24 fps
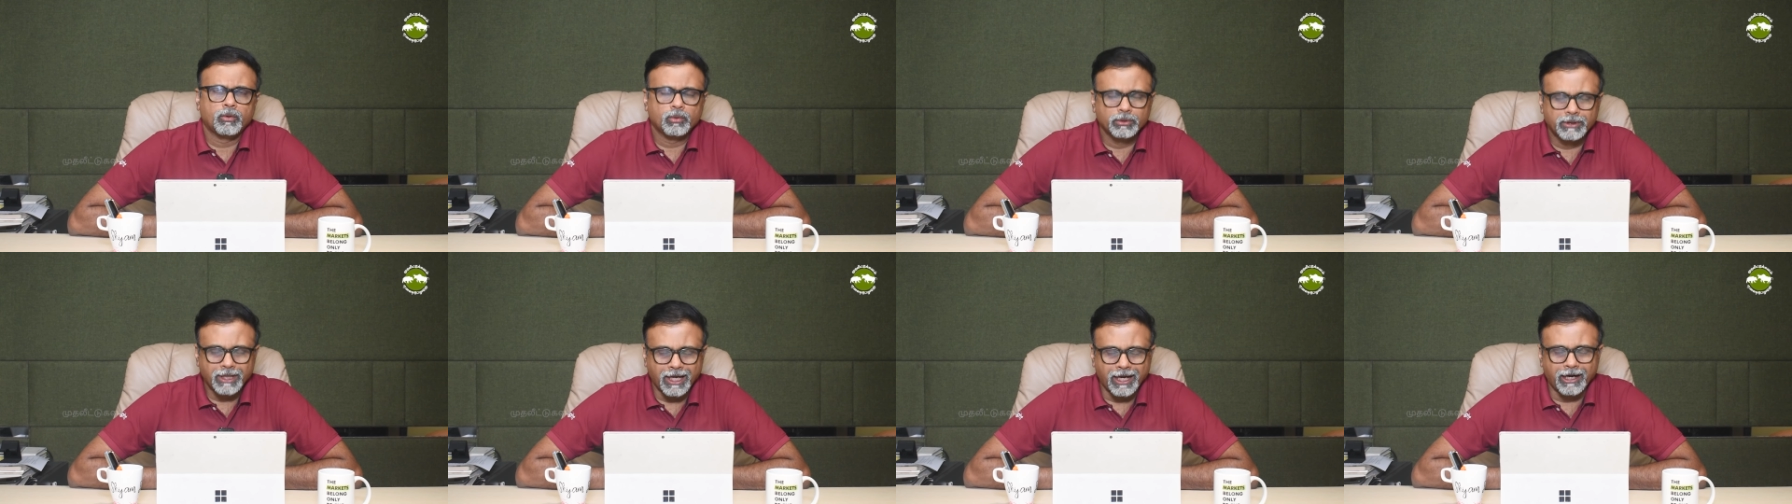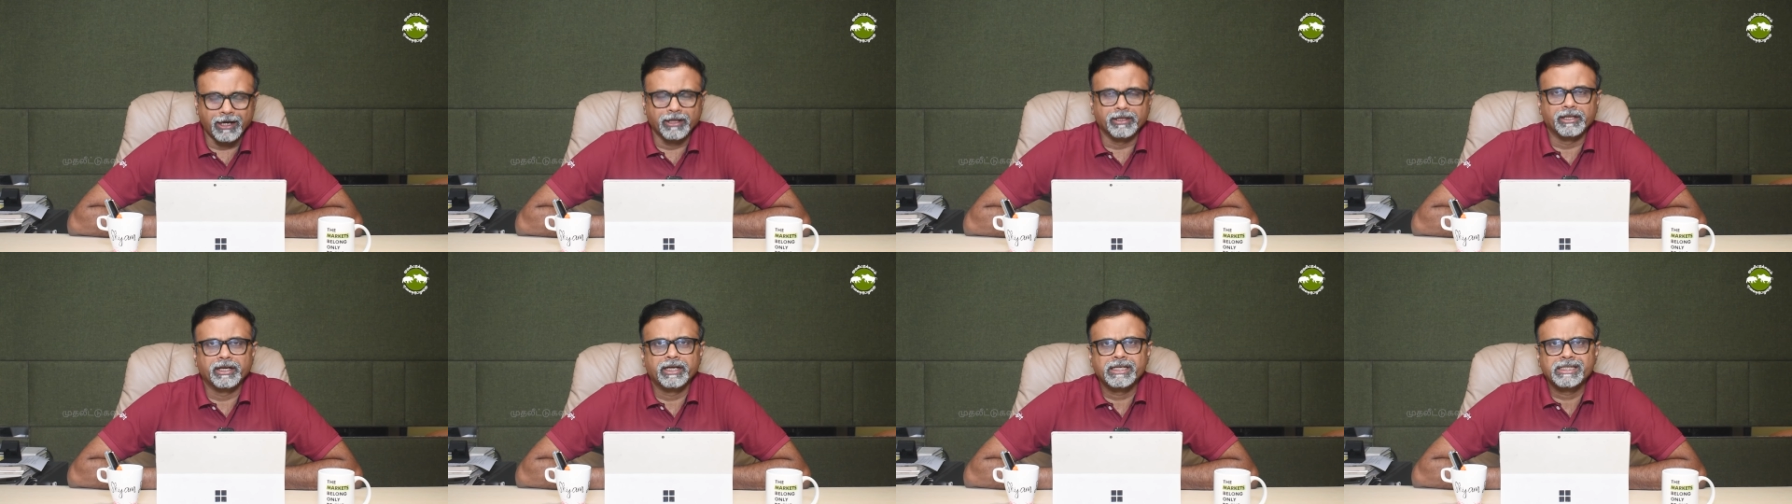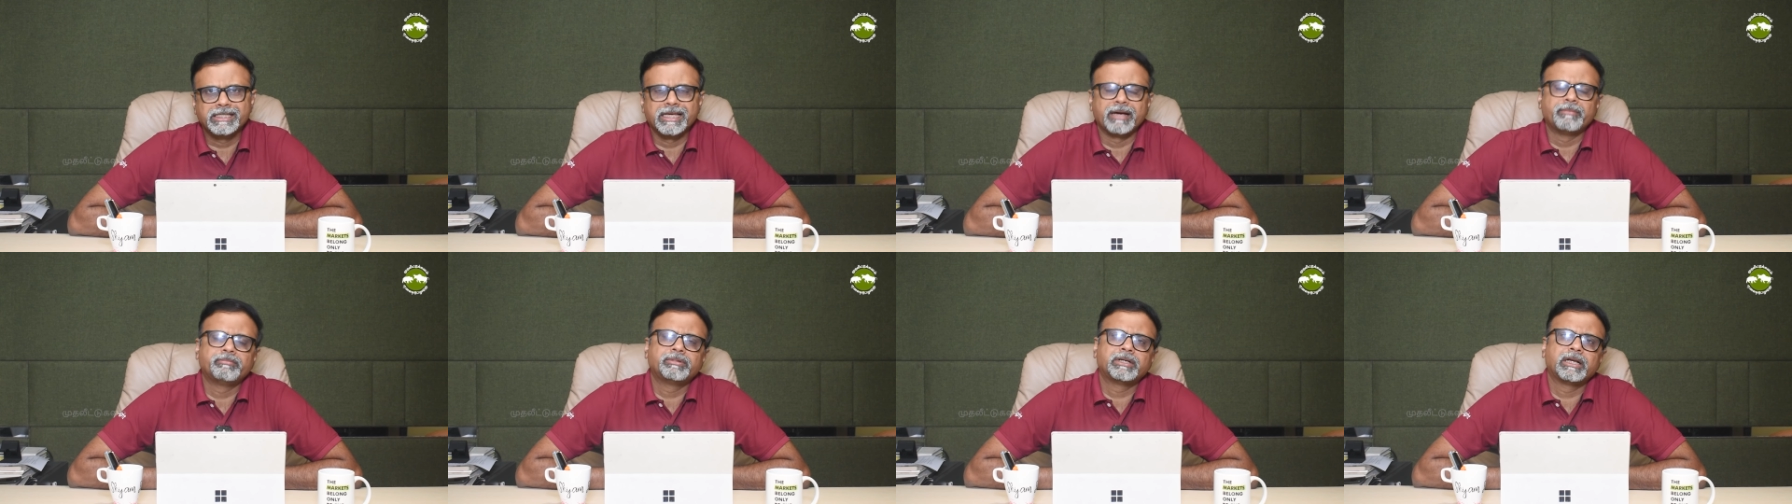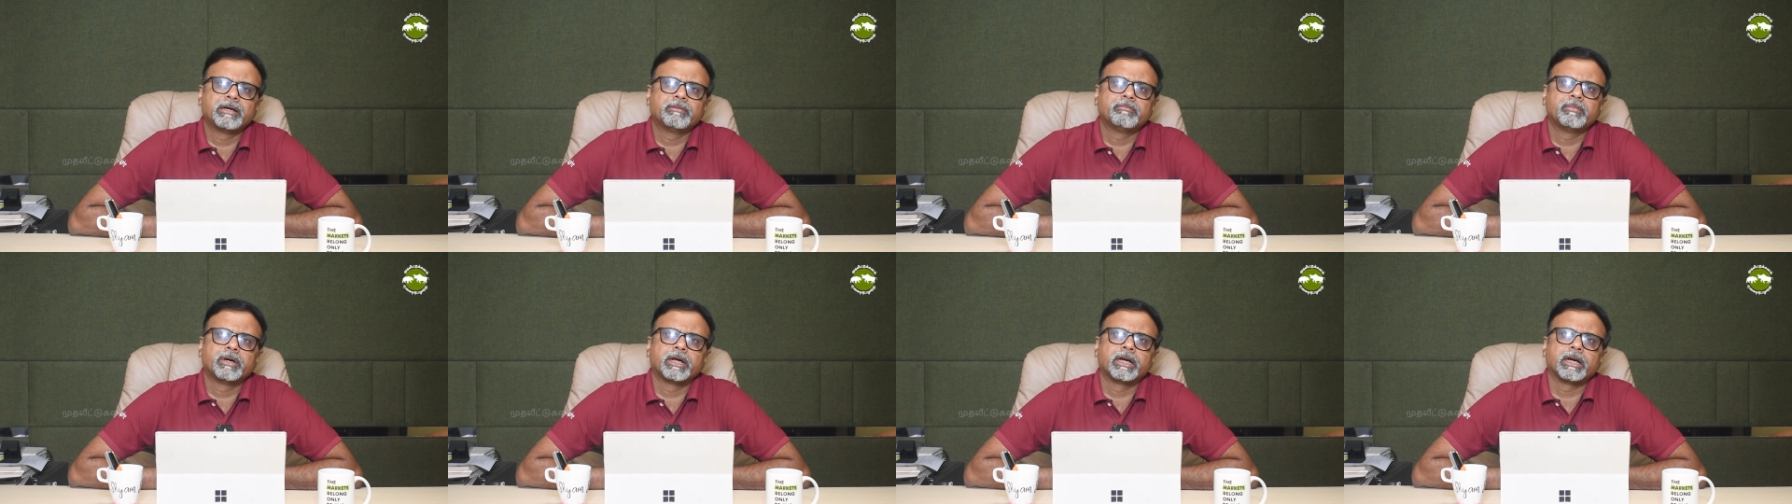உதாரணத்துக்கு
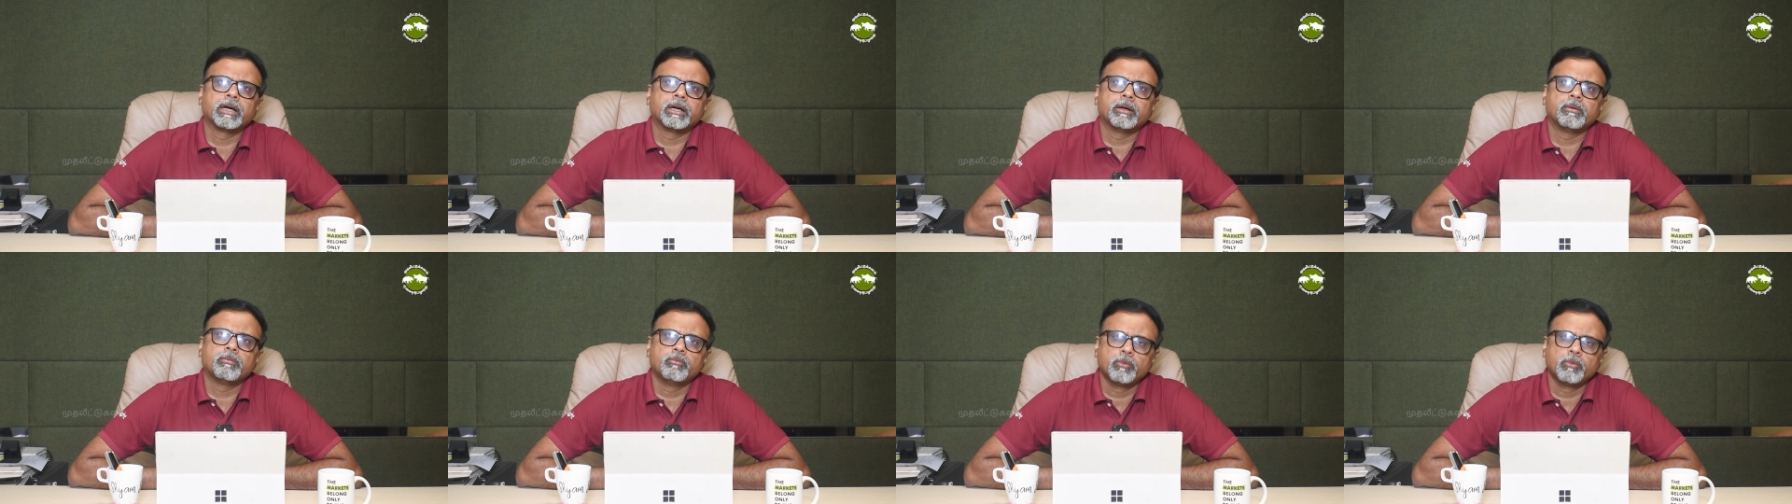செப்டம்பர்